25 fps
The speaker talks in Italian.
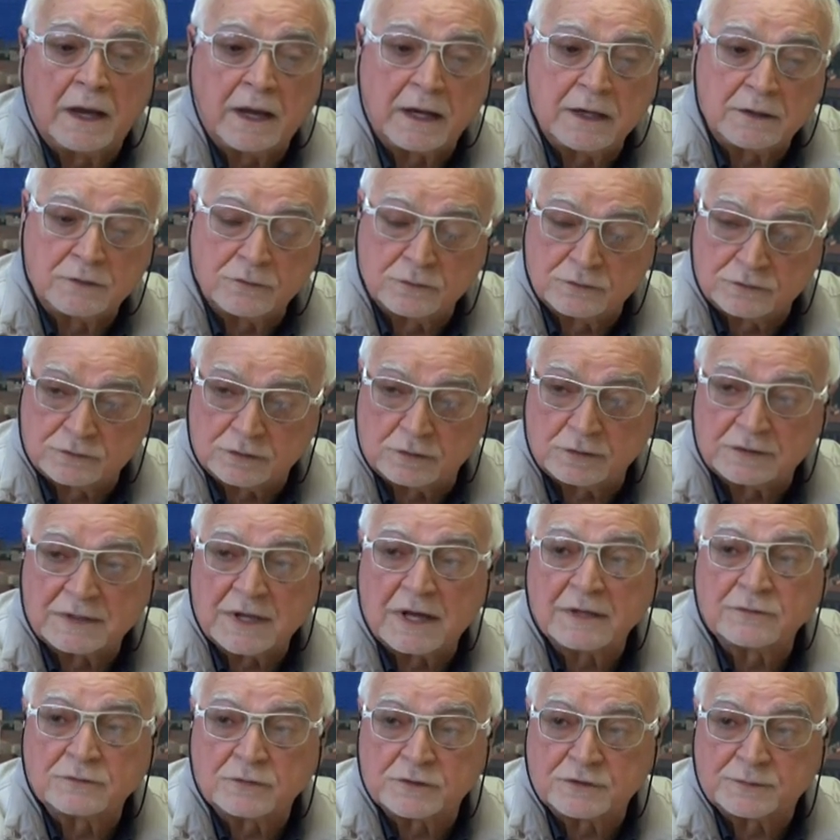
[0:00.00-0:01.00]
e non
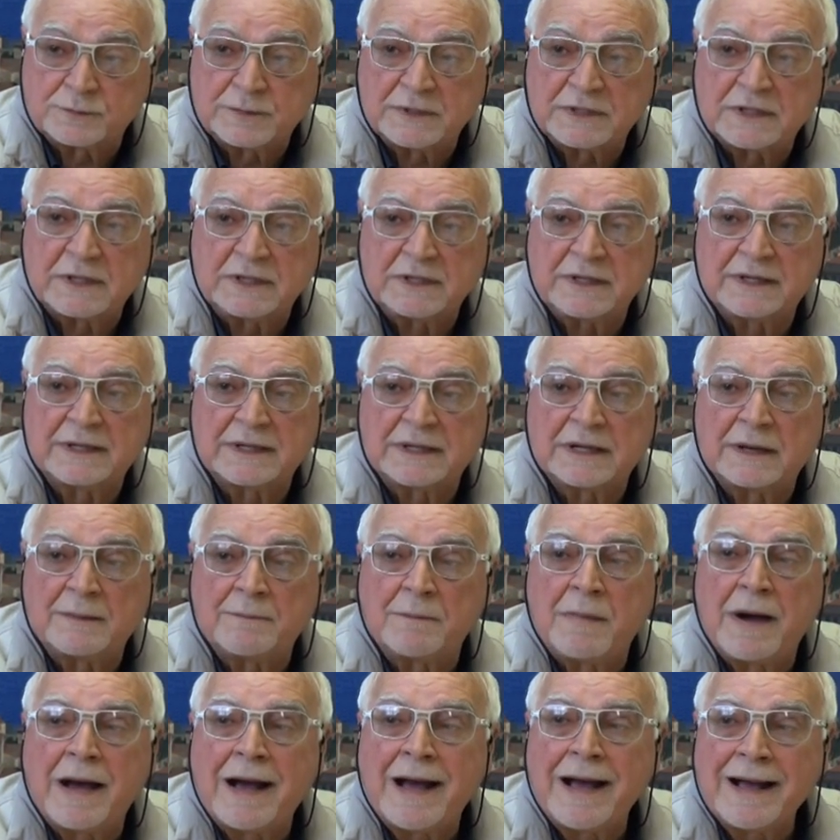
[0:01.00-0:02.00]
soltanto ospedaliera
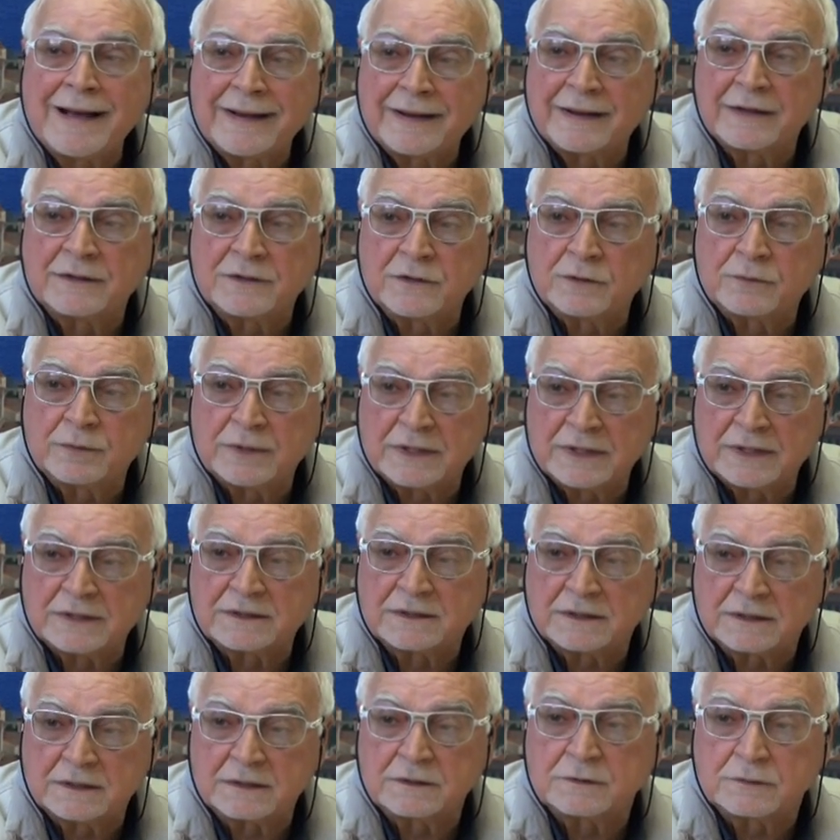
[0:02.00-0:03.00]
ma anche di quella
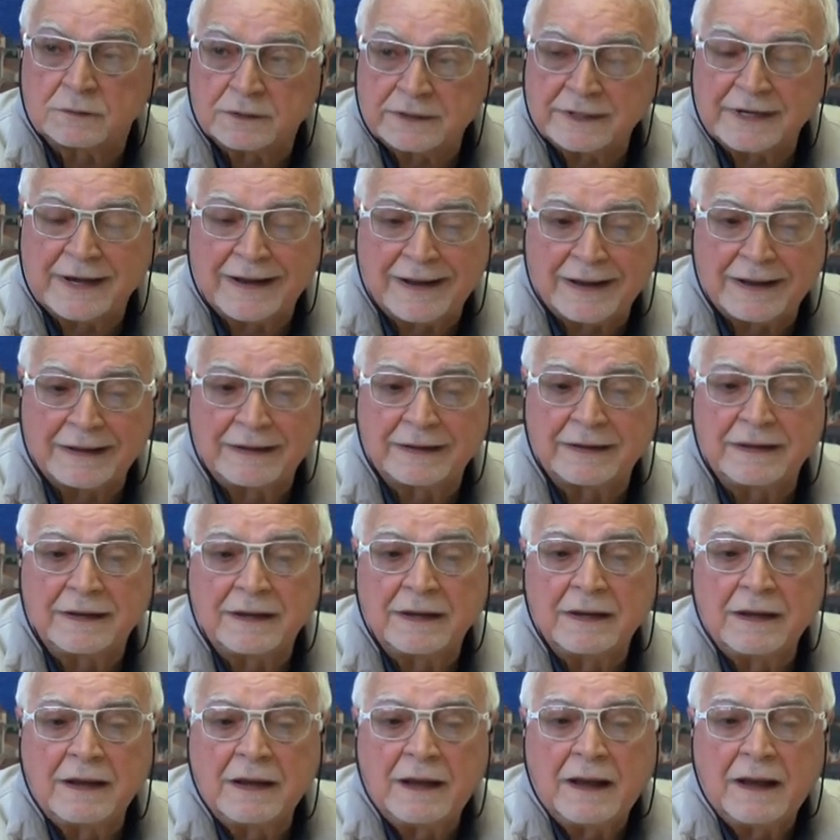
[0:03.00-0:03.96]
territoriale,